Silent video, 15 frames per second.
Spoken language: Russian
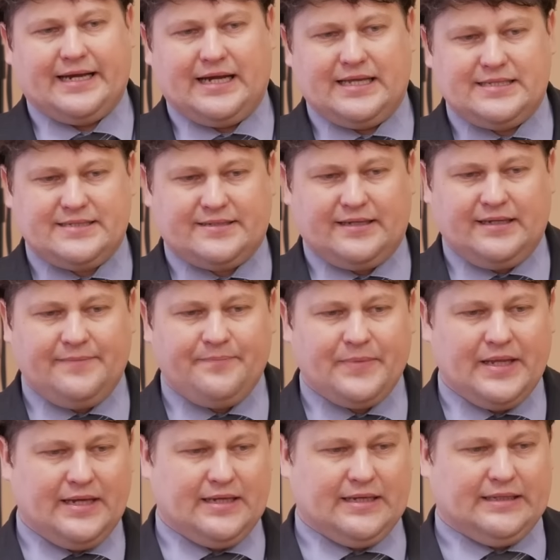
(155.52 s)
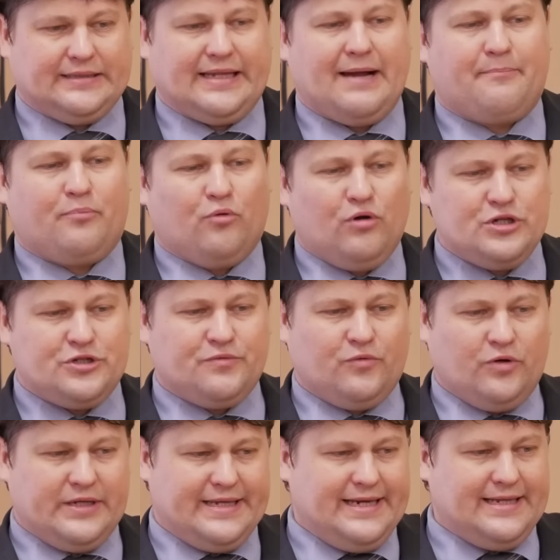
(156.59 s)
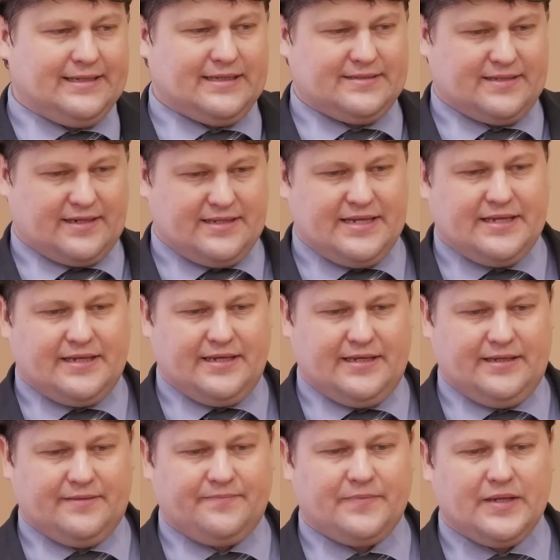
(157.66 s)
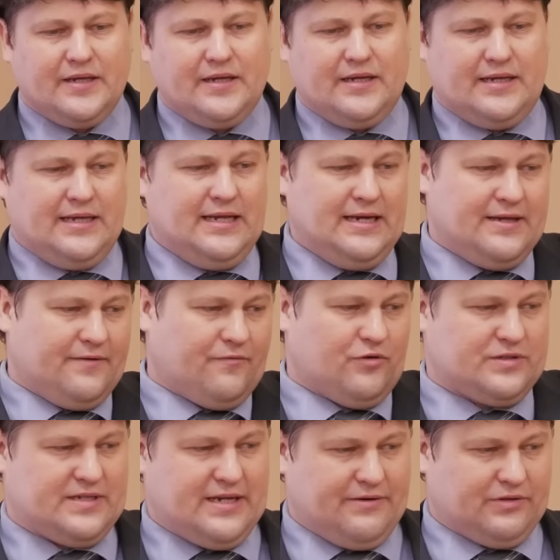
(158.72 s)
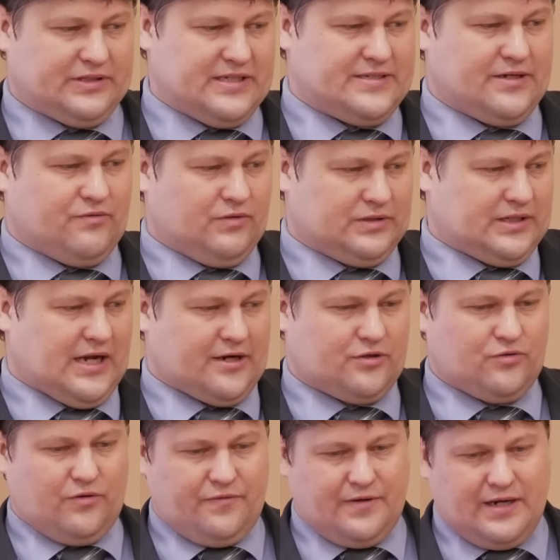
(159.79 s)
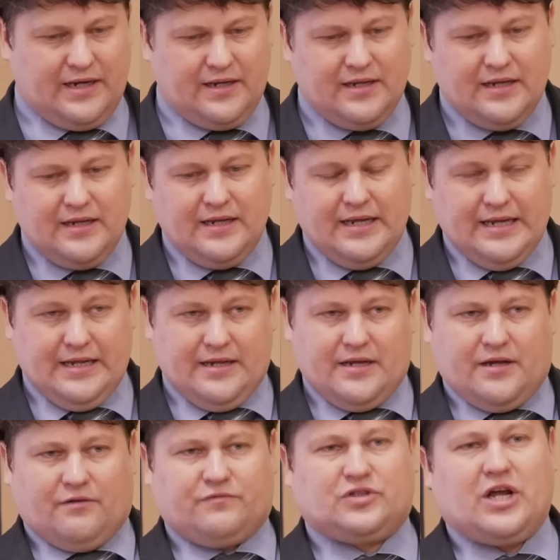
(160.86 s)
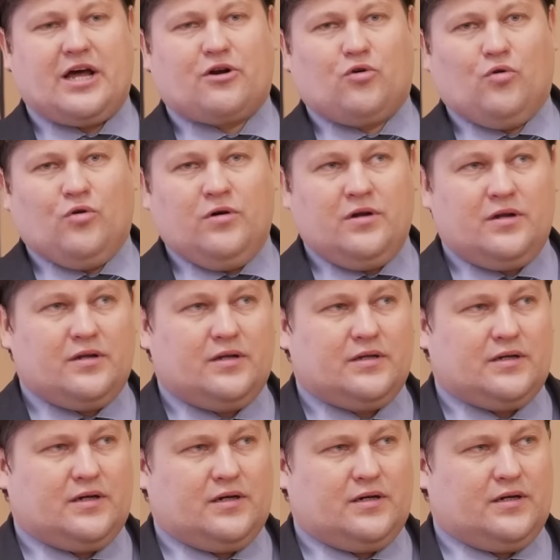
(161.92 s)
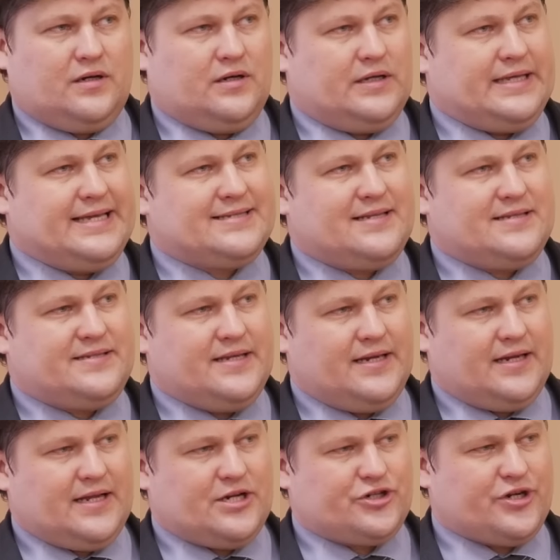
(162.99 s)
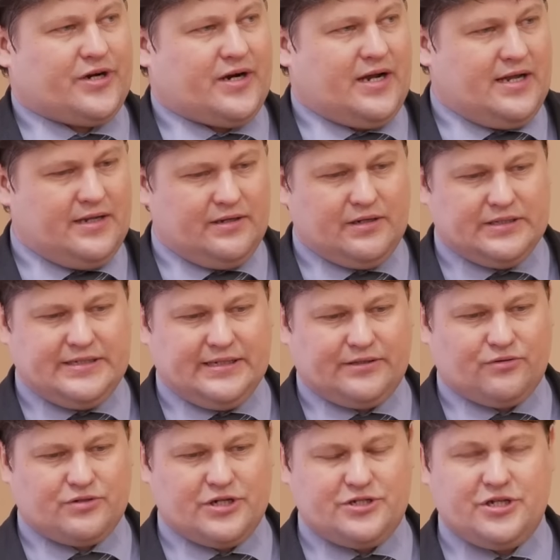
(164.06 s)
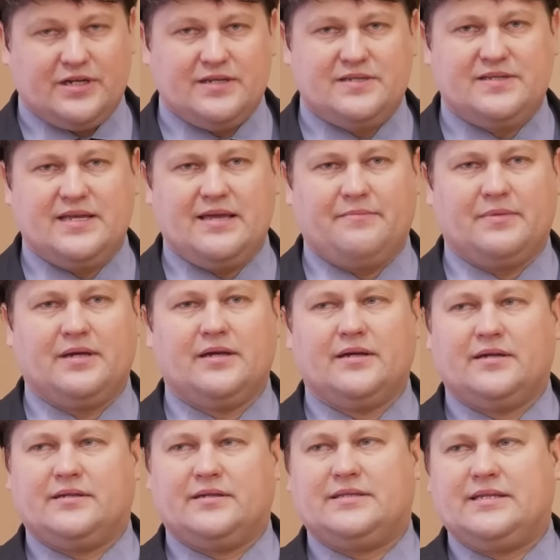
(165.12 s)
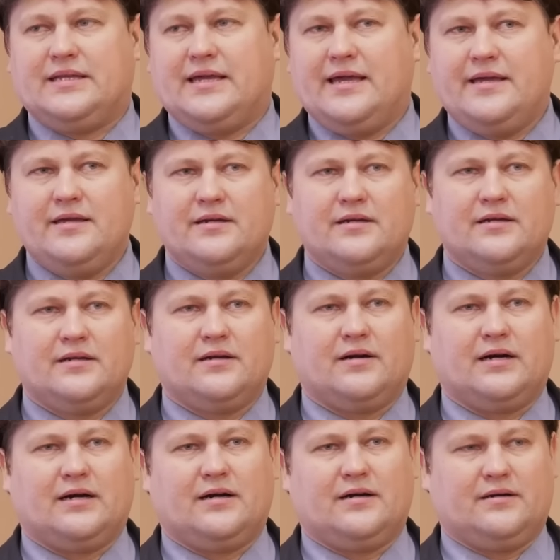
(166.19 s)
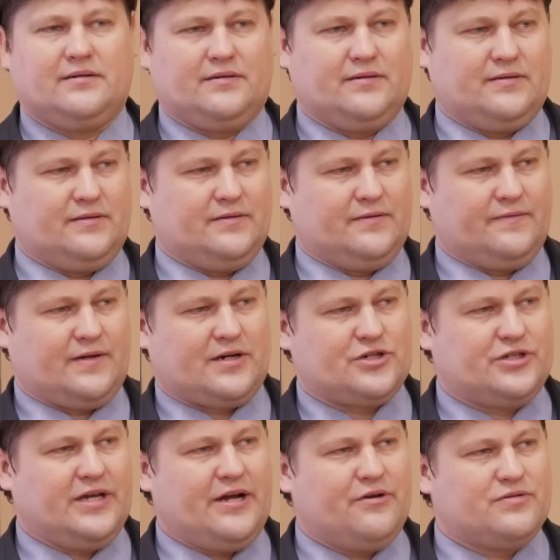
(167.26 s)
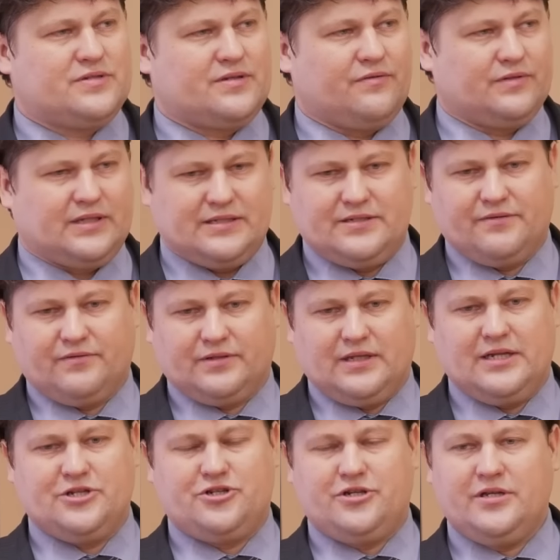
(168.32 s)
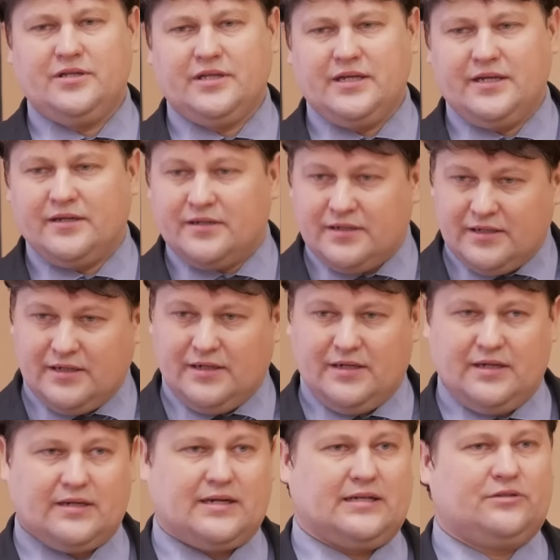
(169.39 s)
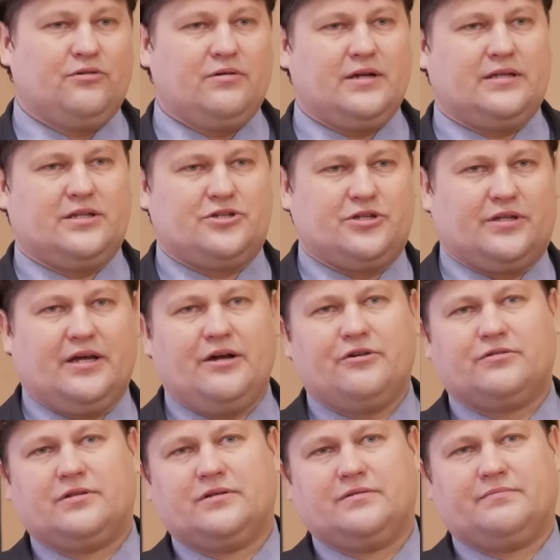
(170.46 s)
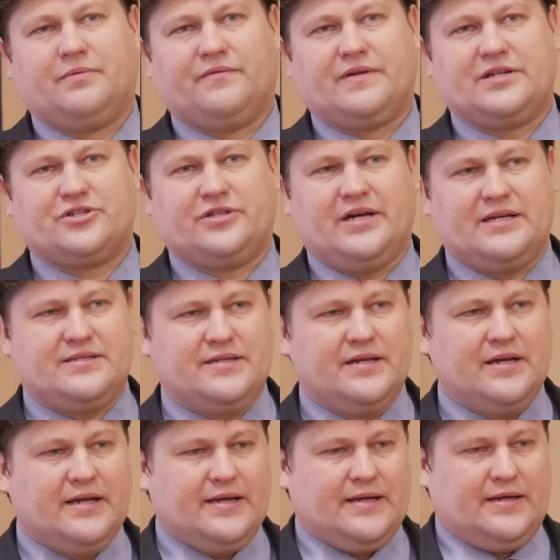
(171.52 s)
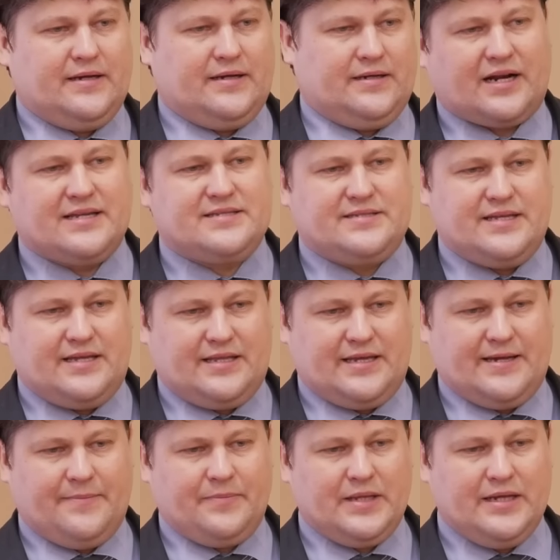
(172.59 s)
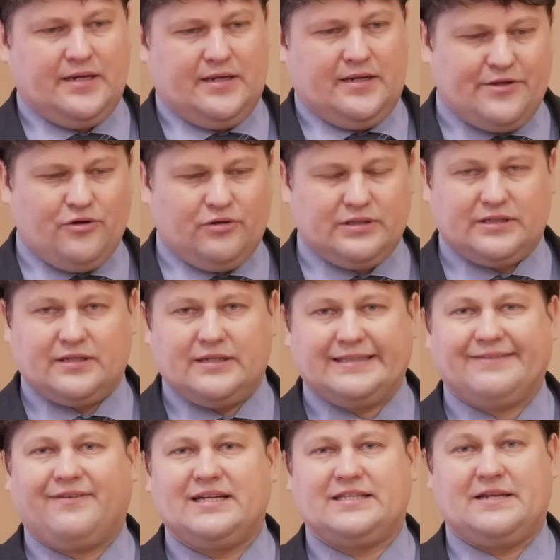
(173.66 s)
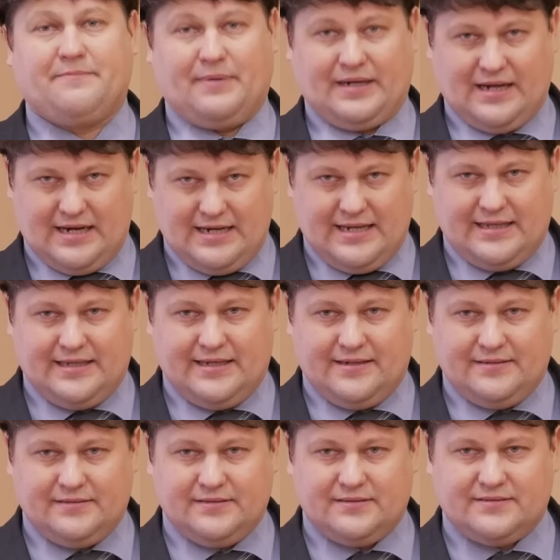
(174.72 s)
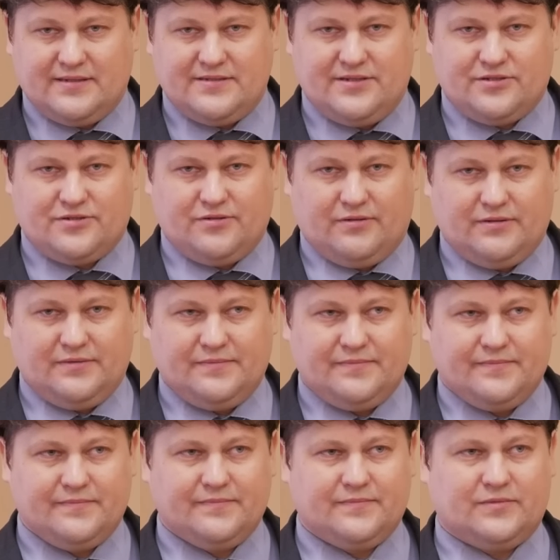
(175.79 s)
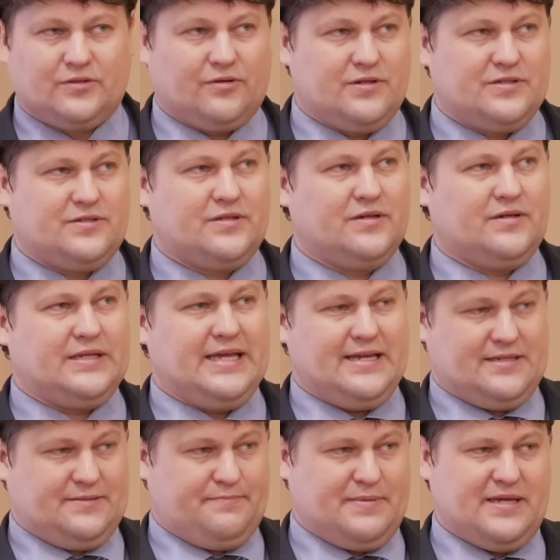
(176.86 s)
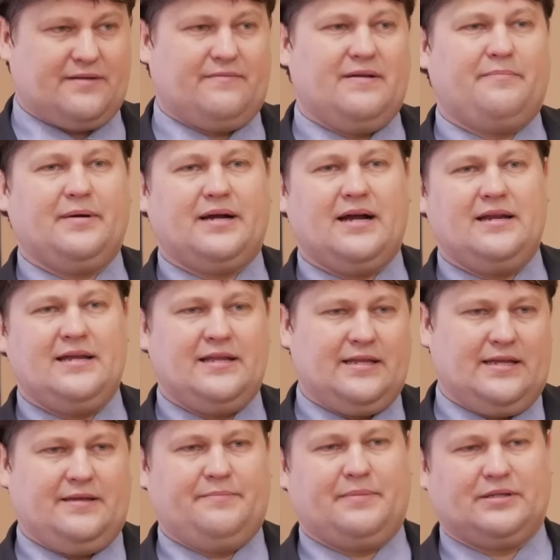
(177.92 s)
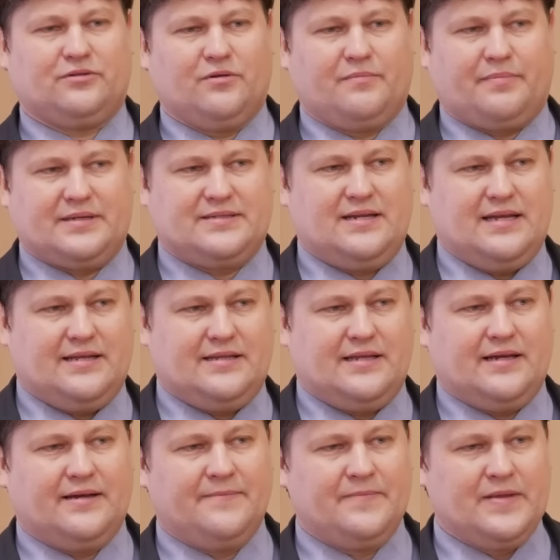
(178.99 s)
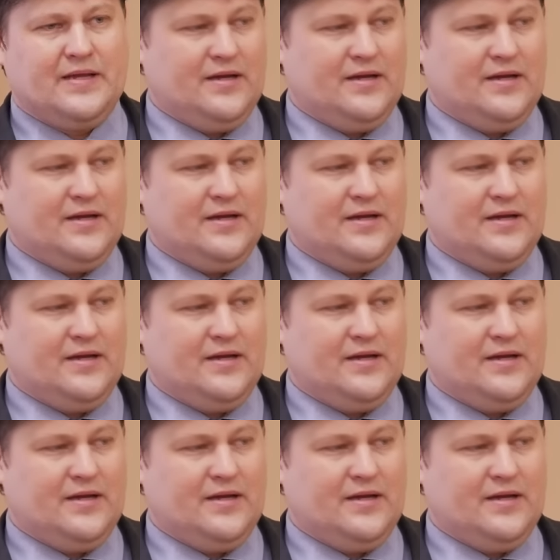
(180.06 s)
яйца на почву или на сорняки, или возле вот этих вот картофеля, в жару, э, если сильная жара, где-то уже через 7 дней э, вырождаются вот эти вот личинки – которые начинают повреждать растения. Дает 2-3 поколения за сезон, то есть есть первое поколение и потом последнее.